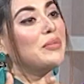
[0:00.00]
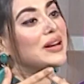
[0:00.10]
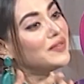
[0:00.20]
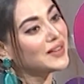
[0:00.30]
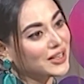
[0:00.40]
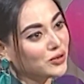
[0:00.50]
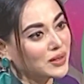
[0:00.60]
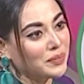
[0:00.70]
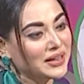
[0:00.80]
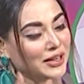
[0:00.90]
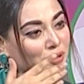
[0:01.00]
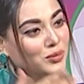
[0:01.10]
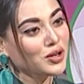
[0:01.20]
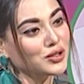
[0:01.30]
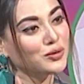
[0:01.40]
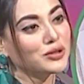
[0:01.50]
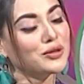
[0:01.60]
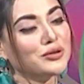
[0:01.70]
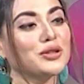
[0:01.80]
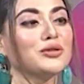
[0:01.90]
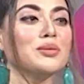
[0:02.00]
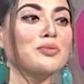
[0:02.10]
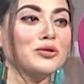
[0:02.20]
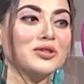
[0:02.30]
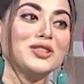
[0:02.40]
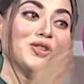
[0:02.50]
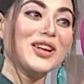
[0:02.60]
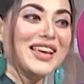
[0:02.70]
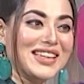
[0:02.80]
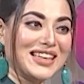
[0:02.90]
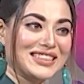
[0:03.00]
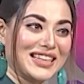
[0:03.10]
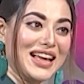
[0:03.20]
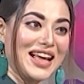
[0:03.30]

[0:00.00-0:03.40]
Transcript: বেনিফিটেড হতে পারেনি এরকম লস করতে করতে করতে প্রডিউসার চলেই গিয়েছে